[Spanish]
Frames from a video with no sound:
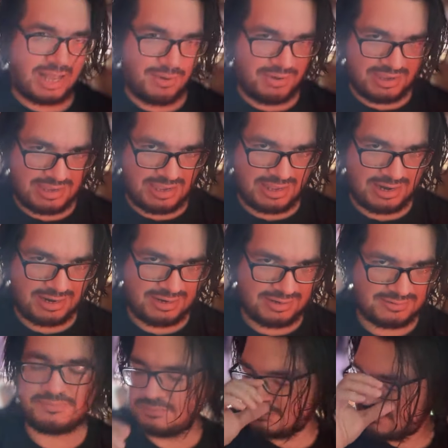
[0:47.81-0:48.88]
cabellera.
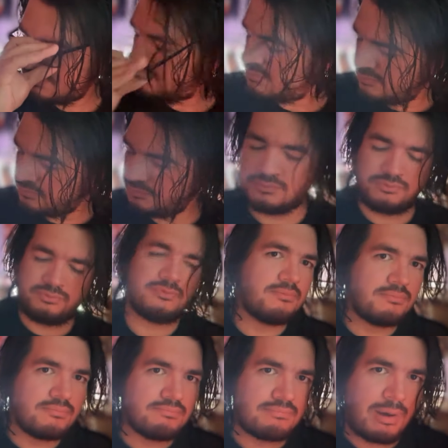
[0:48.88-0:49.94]

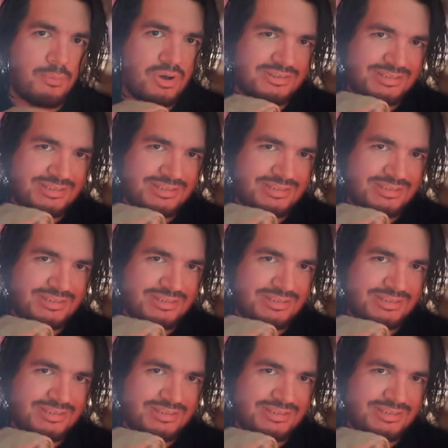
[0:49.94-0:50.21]
Vamos a